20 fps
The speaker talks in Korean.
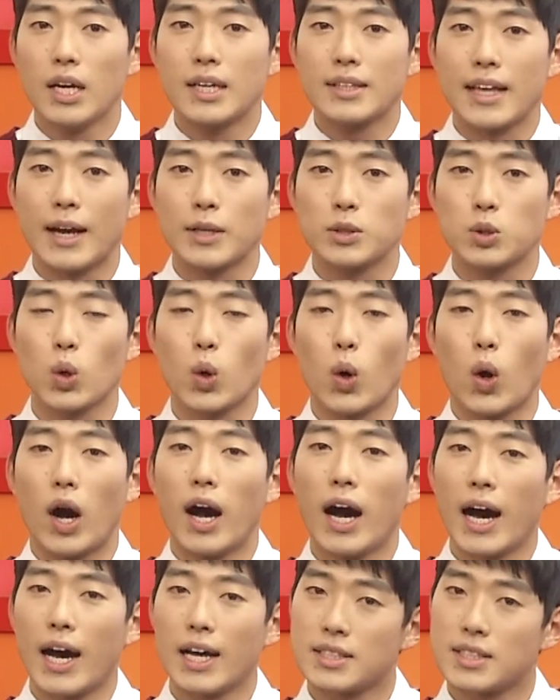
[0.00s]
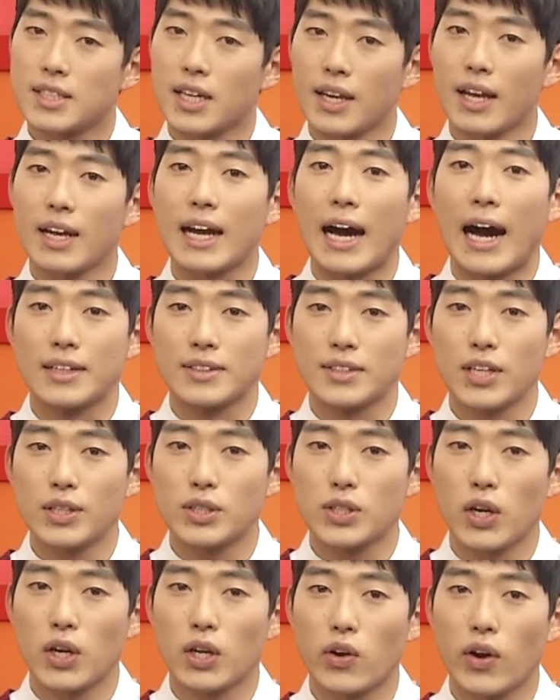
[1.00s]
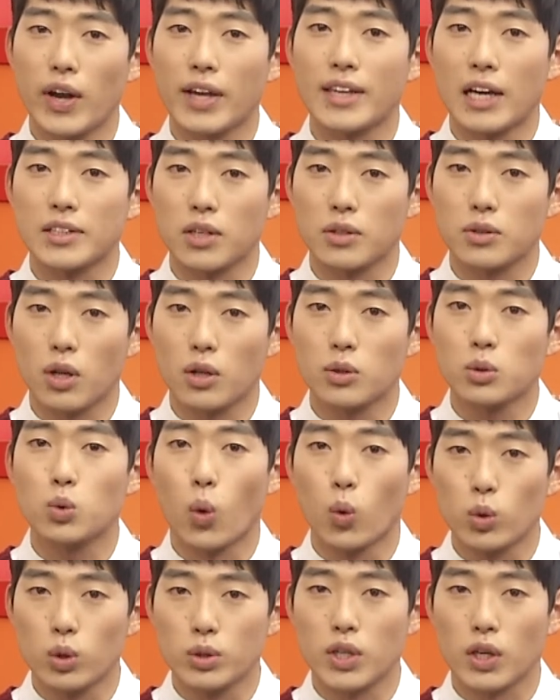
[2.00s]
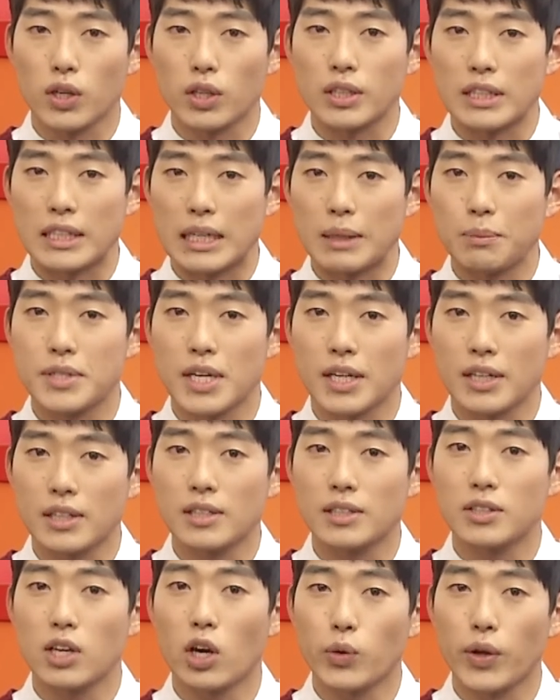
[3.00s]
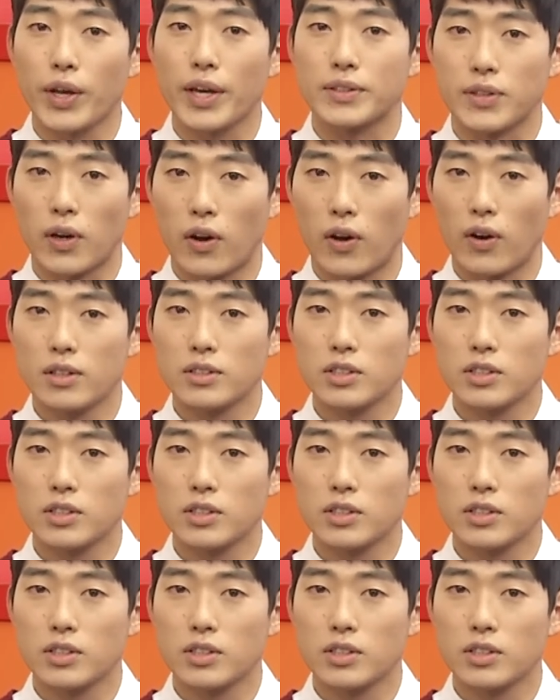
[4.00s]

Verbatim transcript: 당초 한 차례 강제 철거에 나섰던 동구청은 입장을 선회해서